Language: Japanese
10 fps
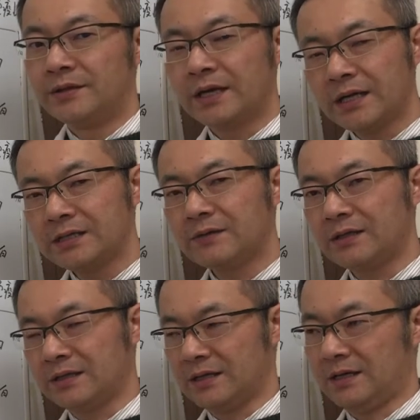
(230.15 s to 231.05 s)
中に
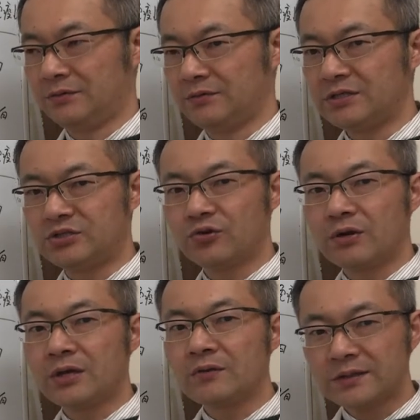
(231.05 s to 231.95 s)
はねあの胃
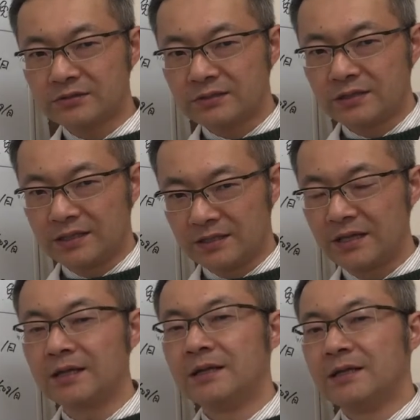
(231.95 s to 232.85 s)
腸が弱すぎて
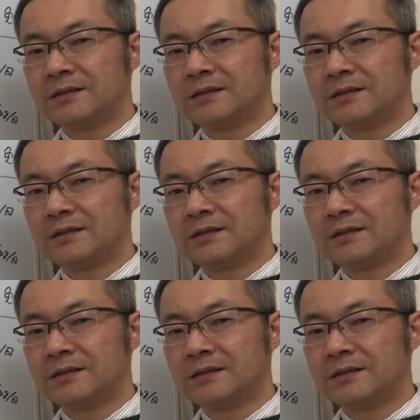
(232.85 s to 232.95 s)
ね